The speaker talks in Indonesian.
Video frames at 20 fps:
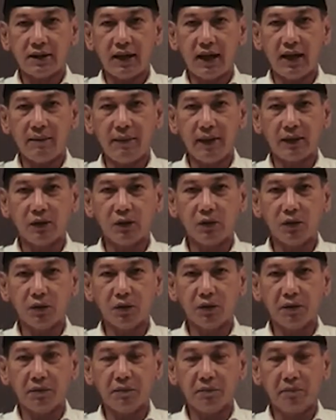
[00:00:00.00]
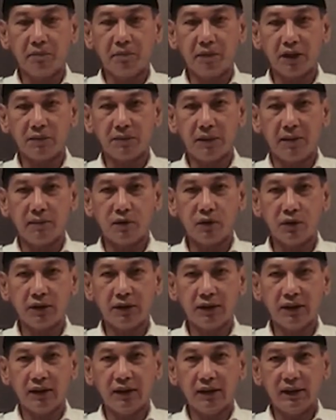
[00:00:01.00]
Sahabatku, Mas Bamsud,
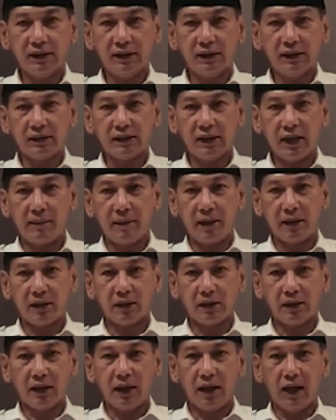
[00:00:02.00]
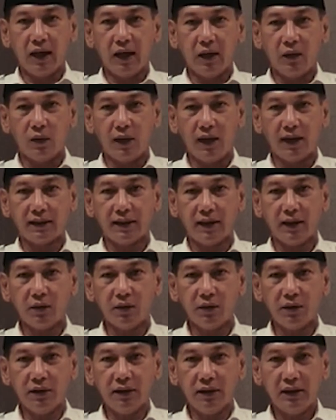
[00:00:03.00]
selamat ulang
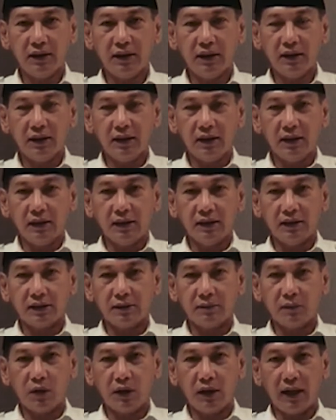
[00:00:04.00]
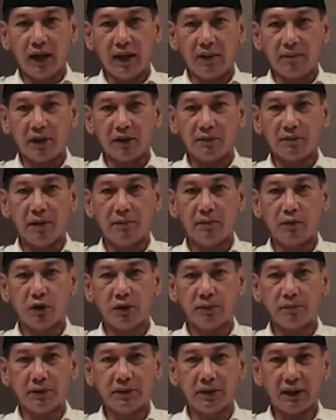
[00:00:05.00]
tahun Semoga Mas
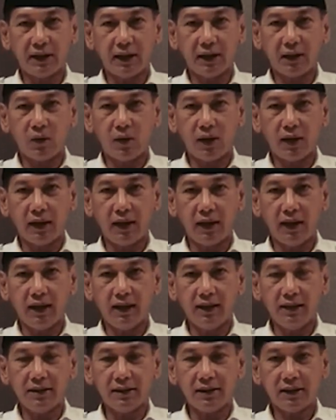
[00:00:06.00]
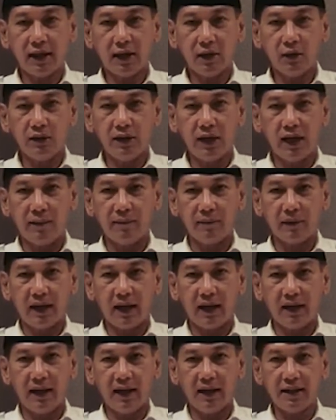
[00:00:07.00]
Bamsud beserta keluarga selalu dalam
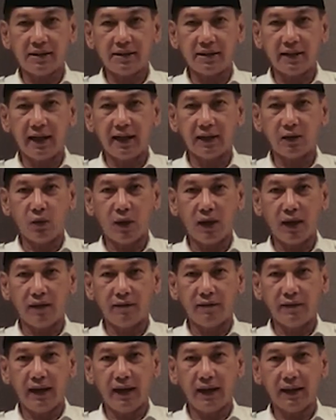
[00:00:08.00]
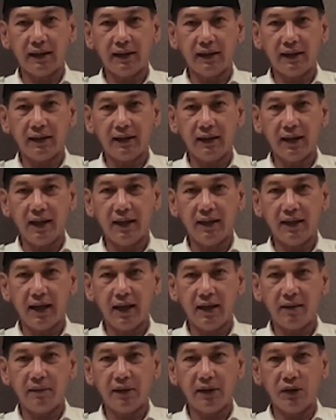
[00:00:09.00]
keadaan sehat walafiat dan
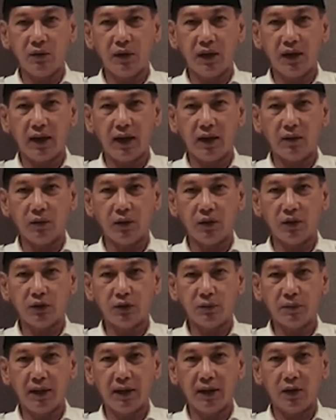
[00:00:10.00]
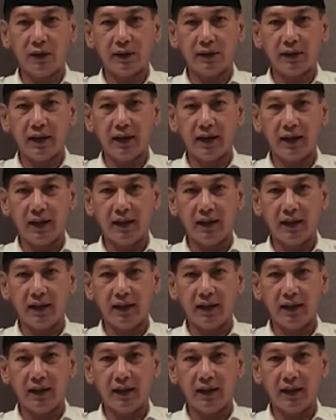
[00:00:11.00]
dalam lindungan Allah Subhanahu wa taala.